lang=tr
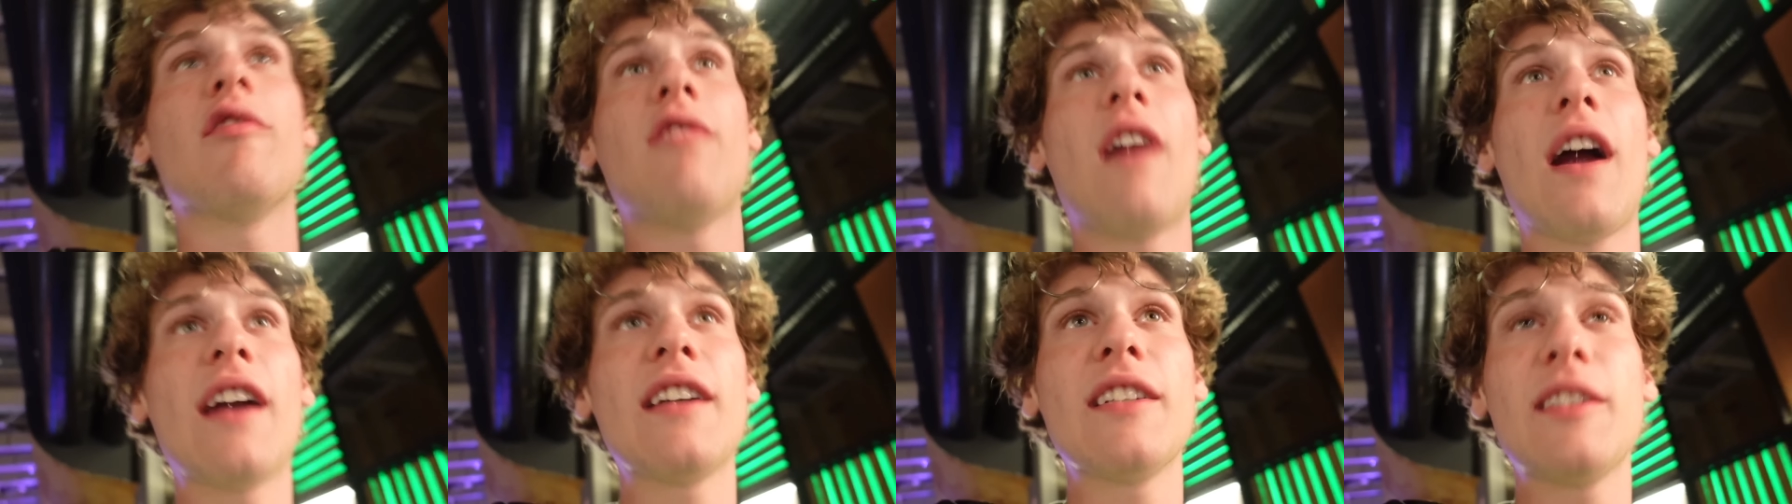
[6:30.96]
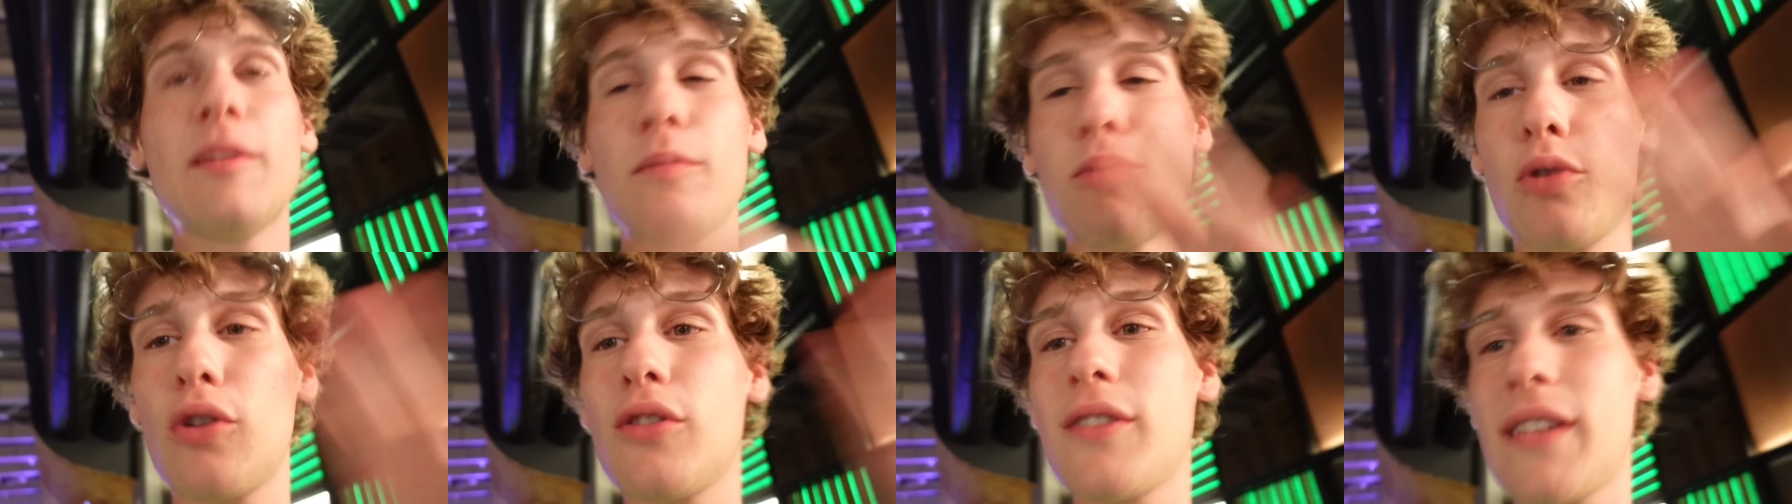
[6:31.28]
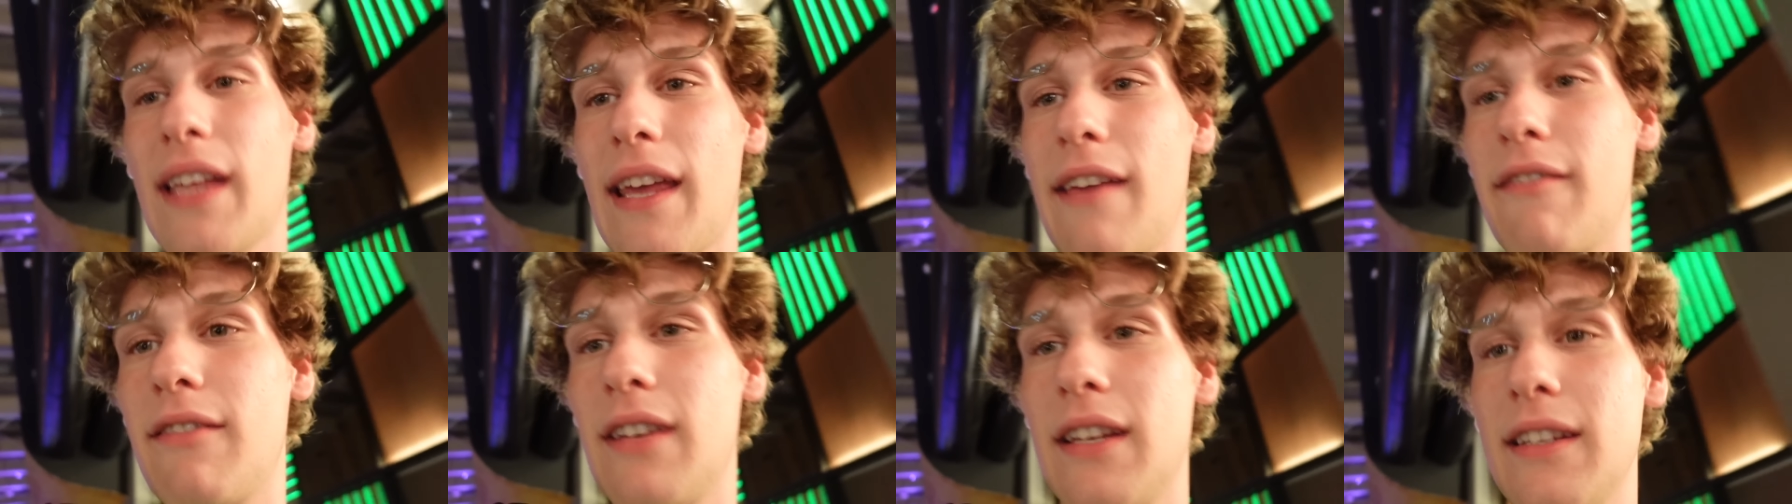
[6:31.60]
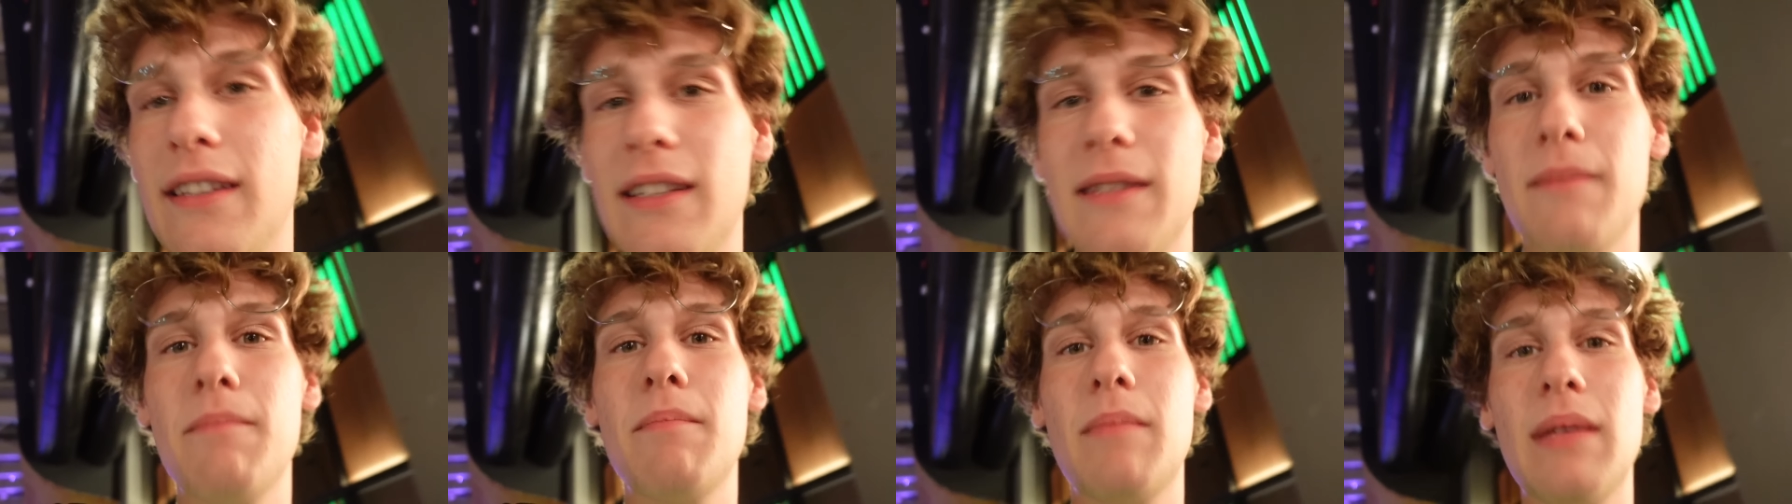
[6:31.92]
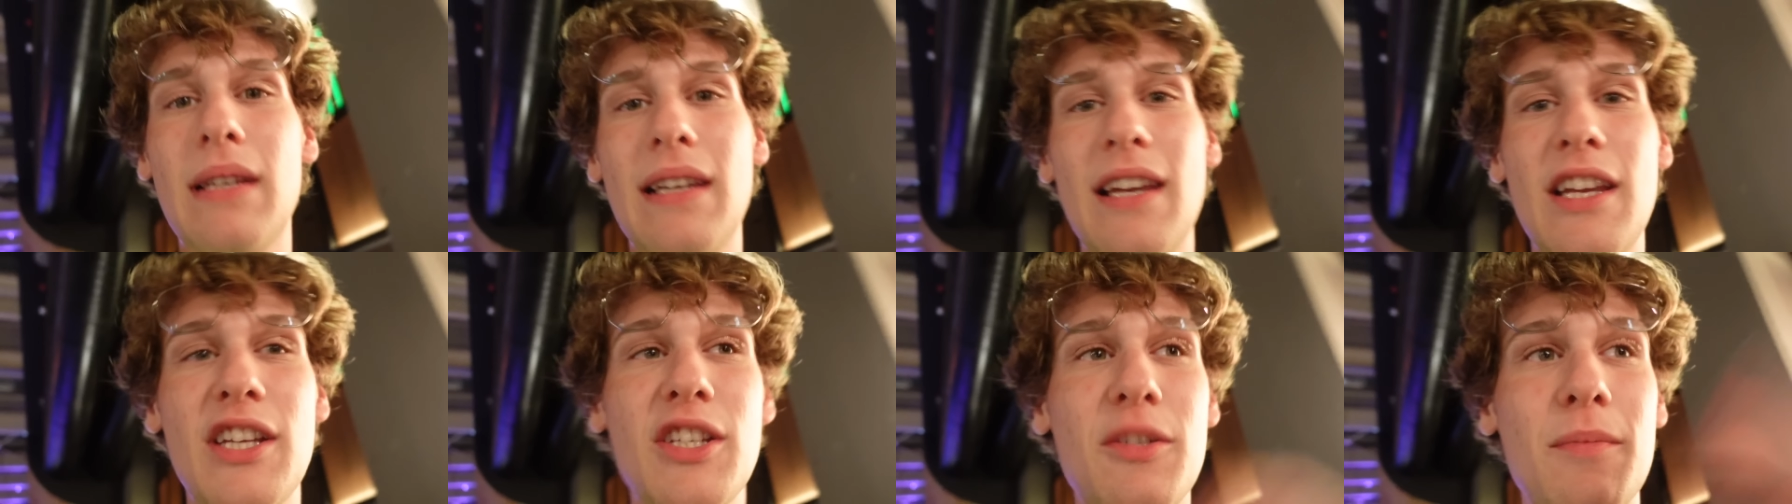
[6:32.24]
Warner Bros. evreninin
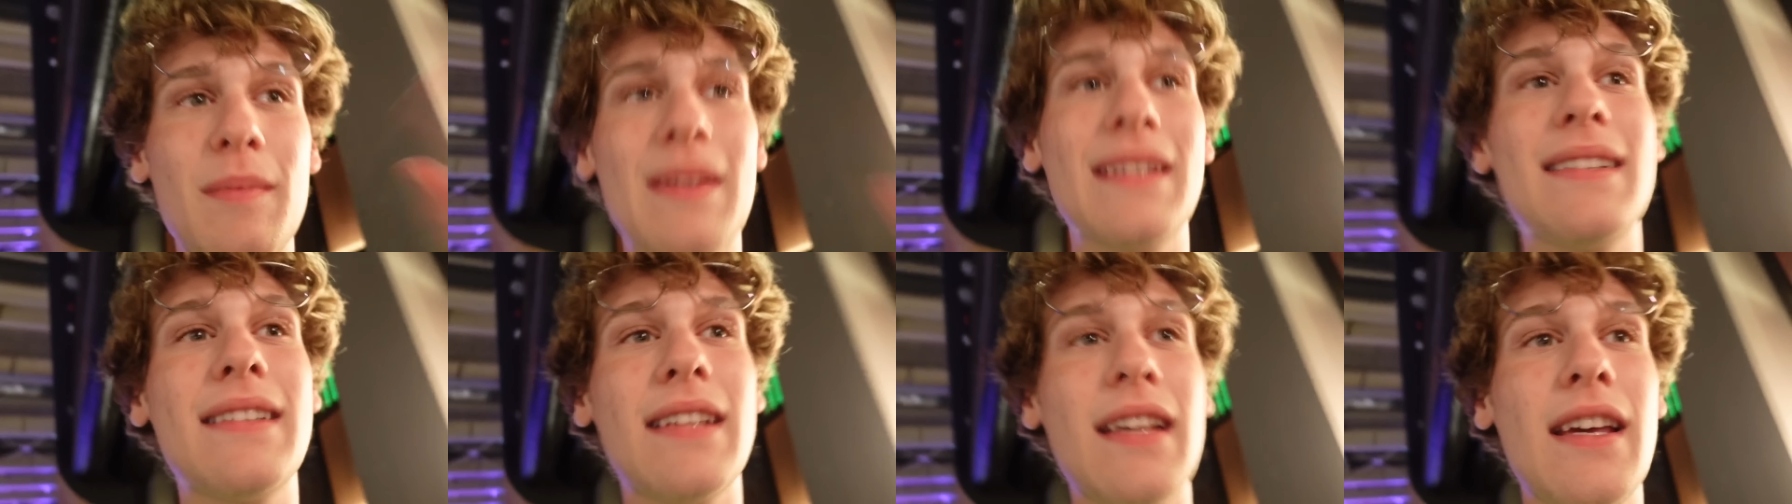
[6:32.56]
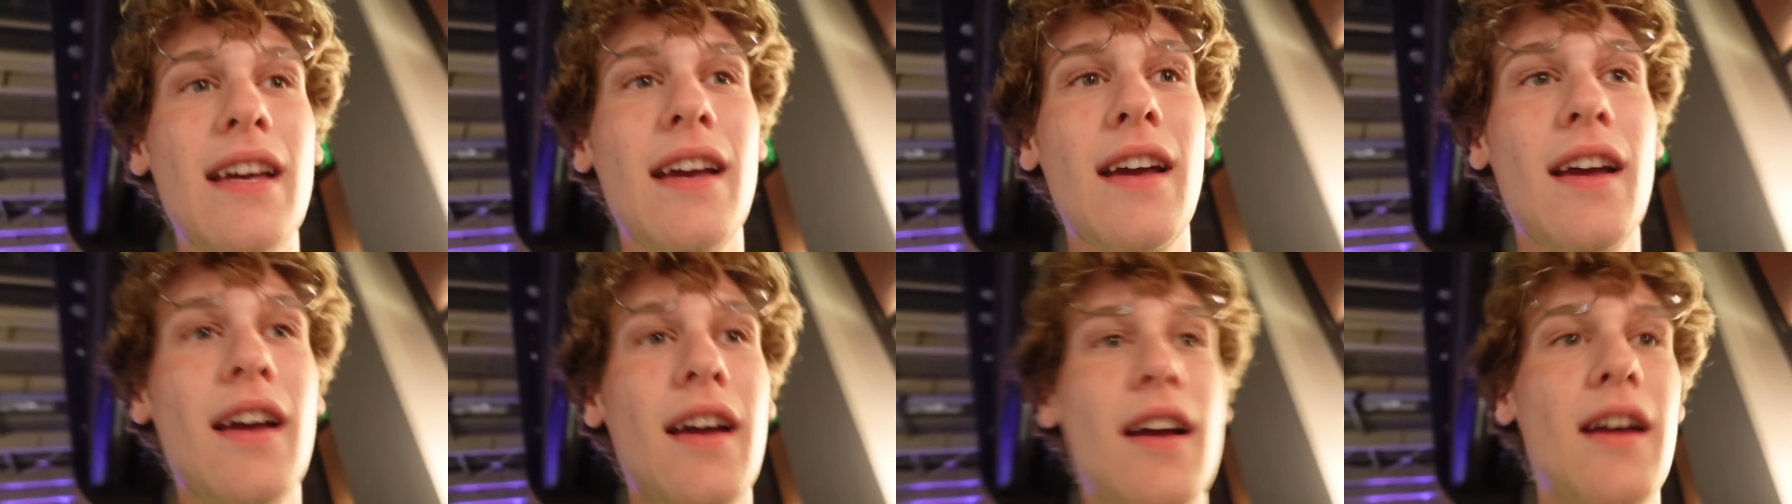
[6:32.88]
birleşmesi